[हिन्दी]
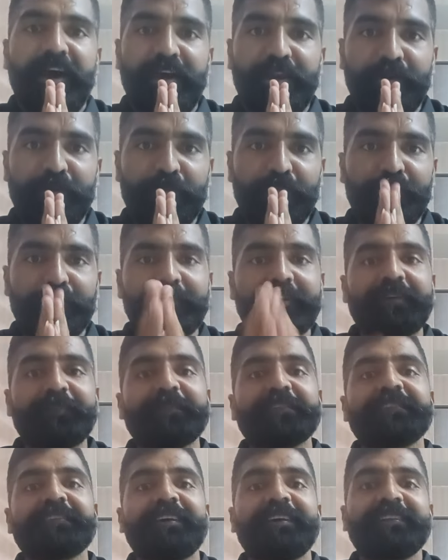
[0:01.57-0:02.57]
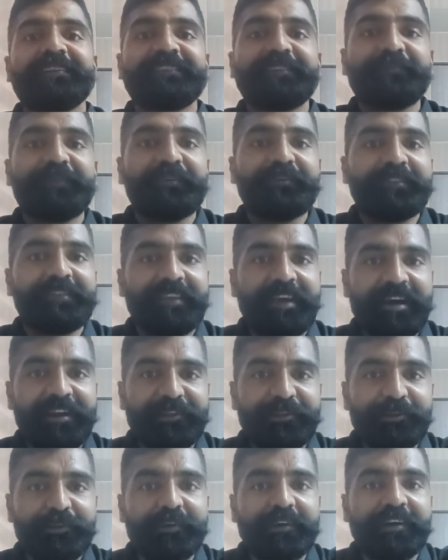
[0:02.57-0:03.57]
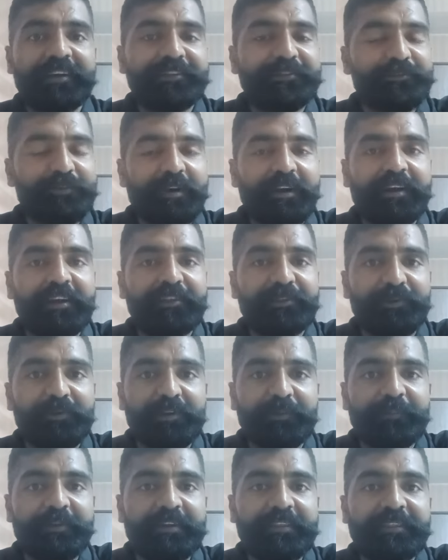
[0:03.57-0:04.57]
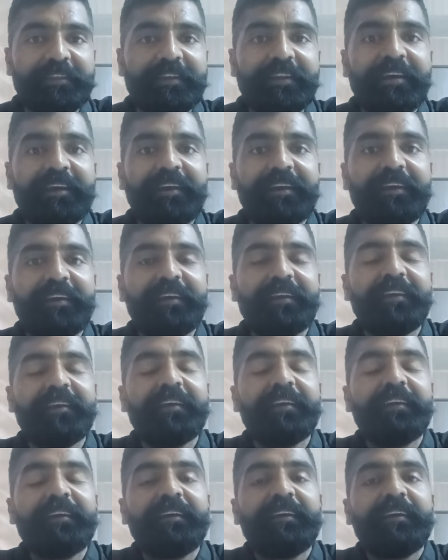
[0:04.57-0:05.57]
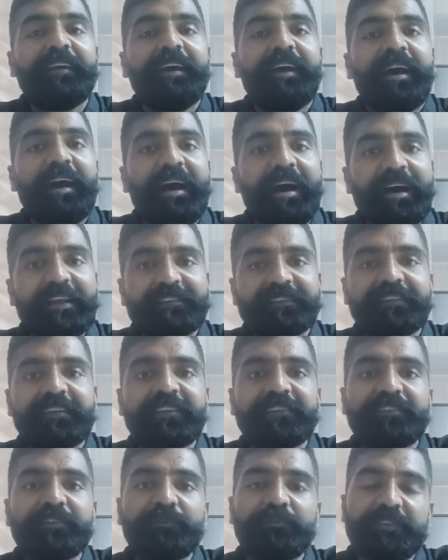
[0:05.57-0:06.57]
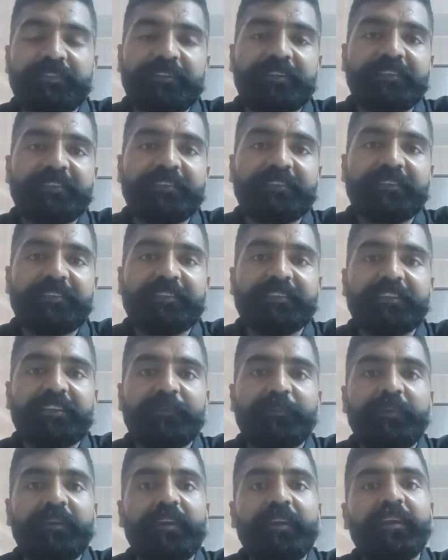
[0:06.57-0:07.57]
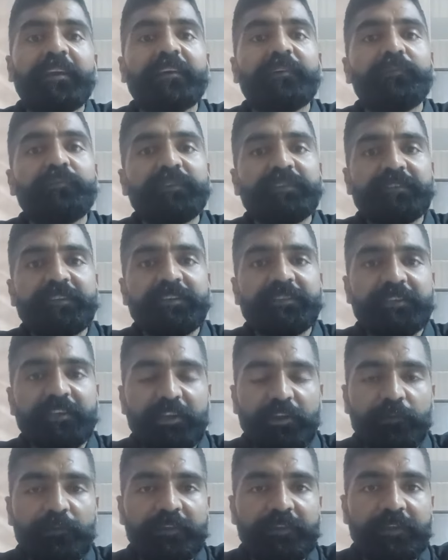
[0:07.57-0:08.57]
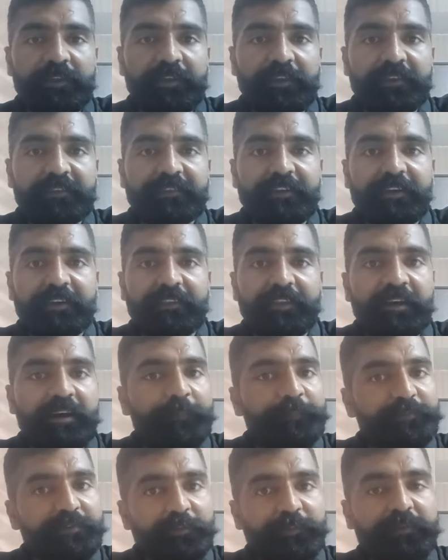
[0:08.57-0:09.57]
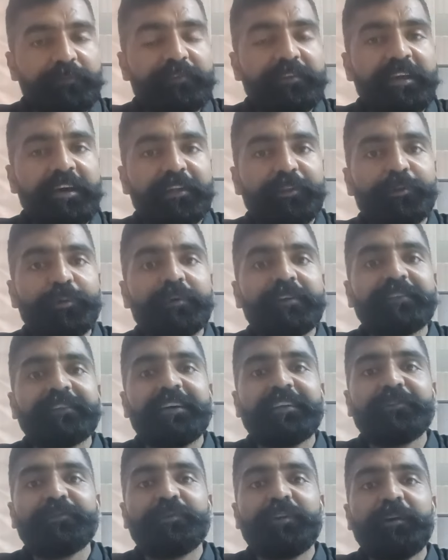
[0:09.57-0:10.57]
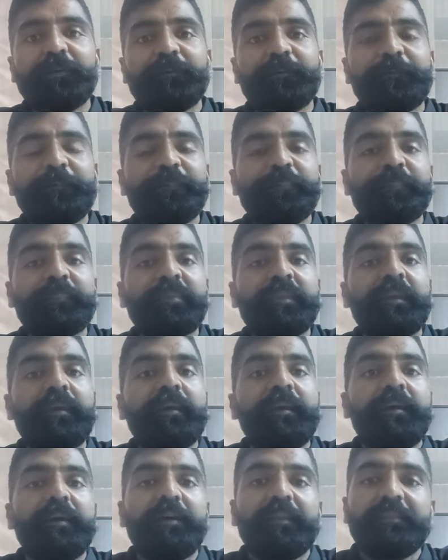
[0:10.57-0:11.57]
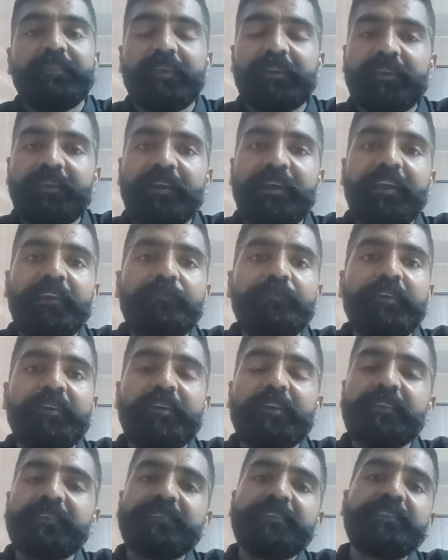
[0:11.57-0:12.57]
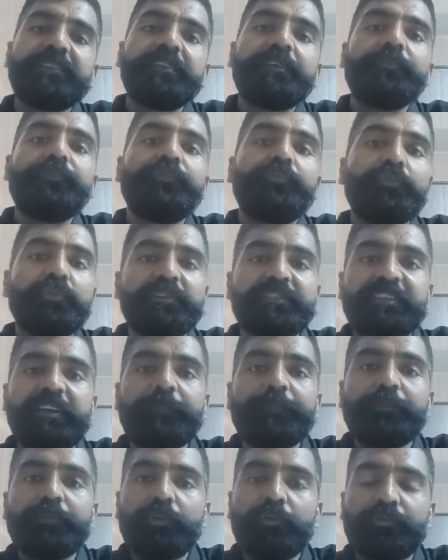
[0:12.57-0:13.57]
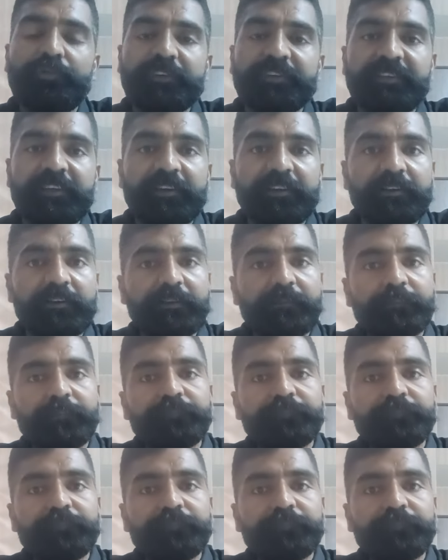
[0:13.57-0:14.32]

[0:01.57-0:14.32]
हेलो नमस्कार सभी विद्यार्थियों का स्वागत और अभिनंदन है आज के इस विशेष सेशन में एक विशेष निवेदन के साथ आप सभी विद्यार्थियों के साथ जुड़ा हूँ देखिएगा एक वैकेंसी थी फूड सेफ्टी ऑफिसर